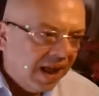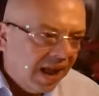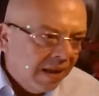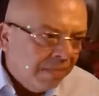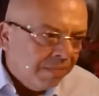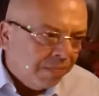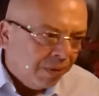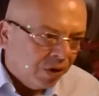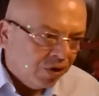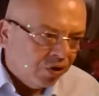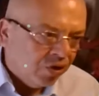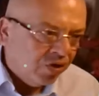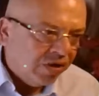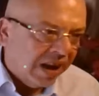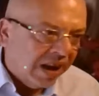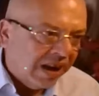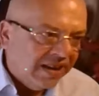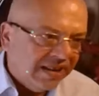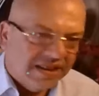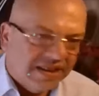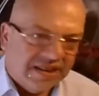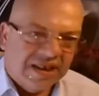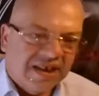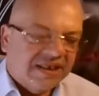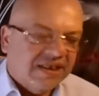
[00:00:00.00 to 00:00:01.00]
ان بون
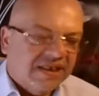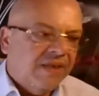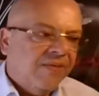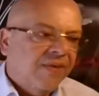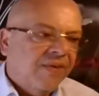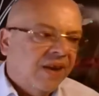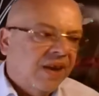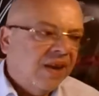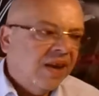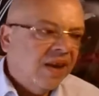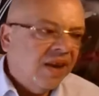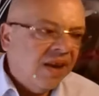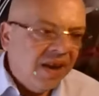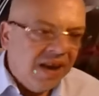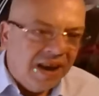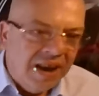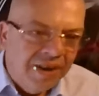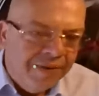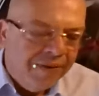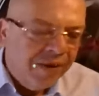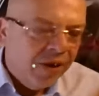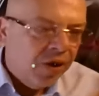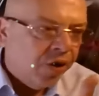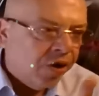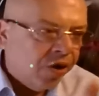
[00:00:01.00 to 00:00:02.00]
جورناليست كاس كي في il
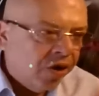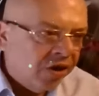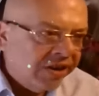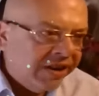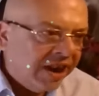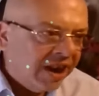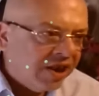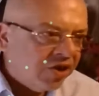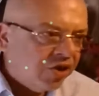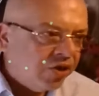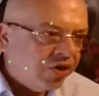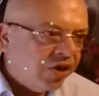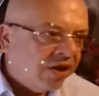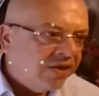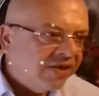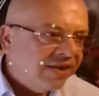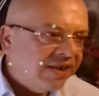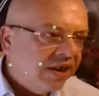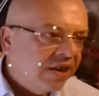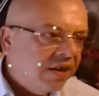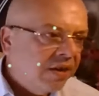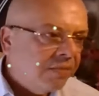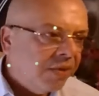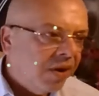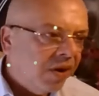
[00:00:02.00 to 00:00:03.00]
fait le rôle d'un agent de
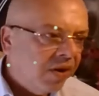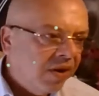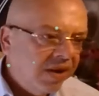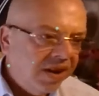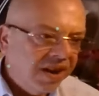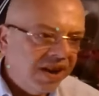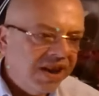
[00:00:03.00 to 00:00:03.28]
renseignement.